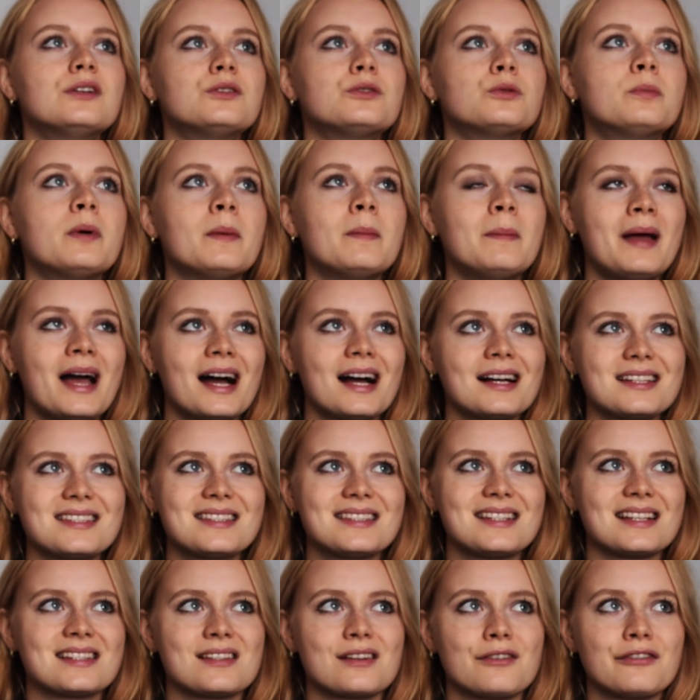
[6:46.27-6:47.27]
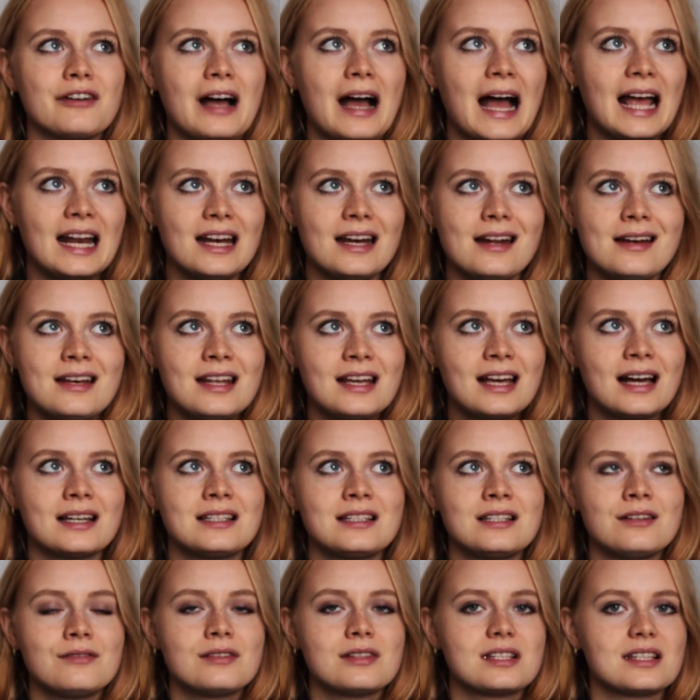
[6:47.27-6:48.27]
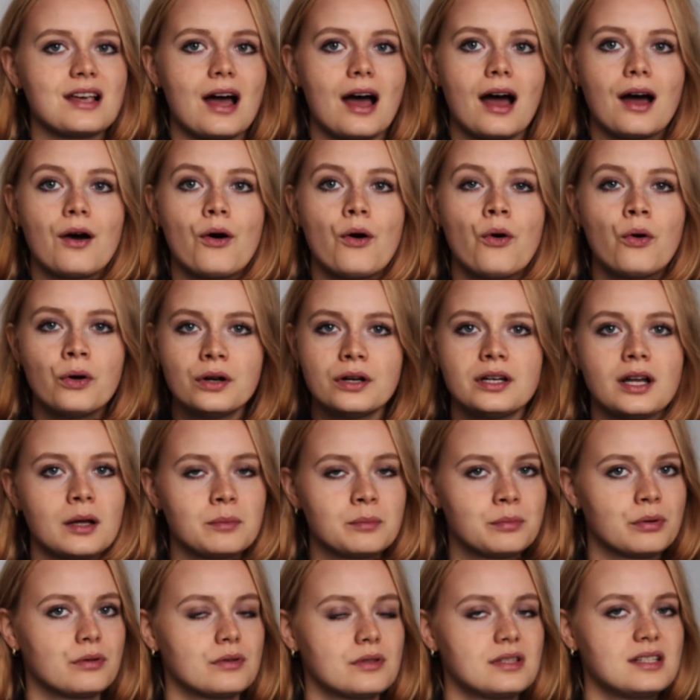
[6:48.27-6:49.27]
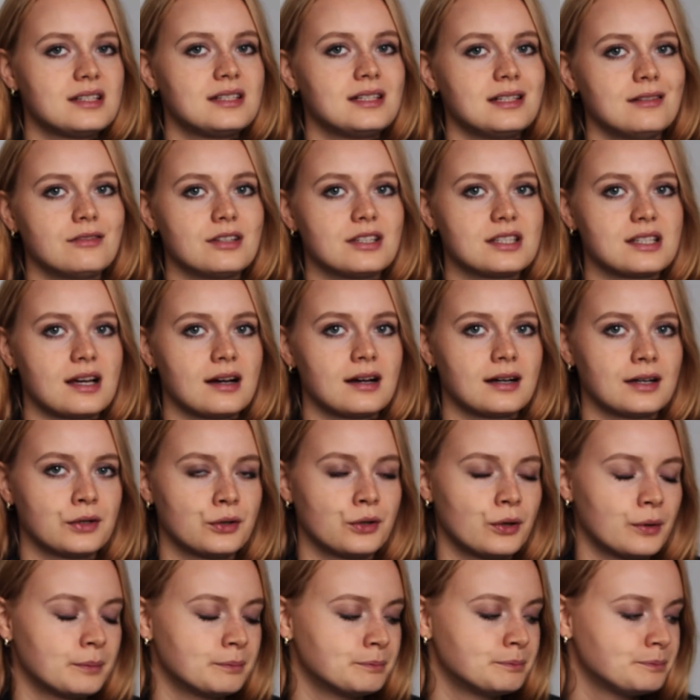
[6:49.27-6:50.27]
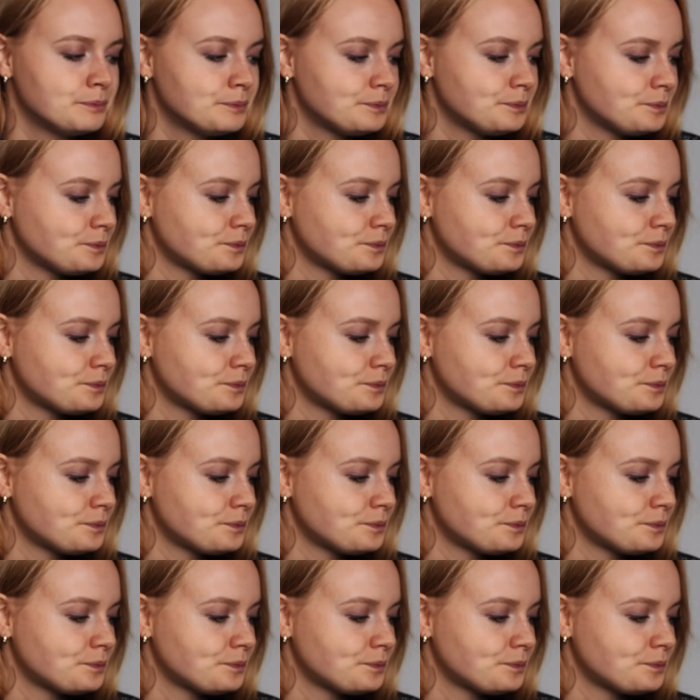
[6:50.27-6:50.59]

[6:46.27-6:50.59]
du bemerkst, dass auf eine negative Sache 100 positive Sachen kommen.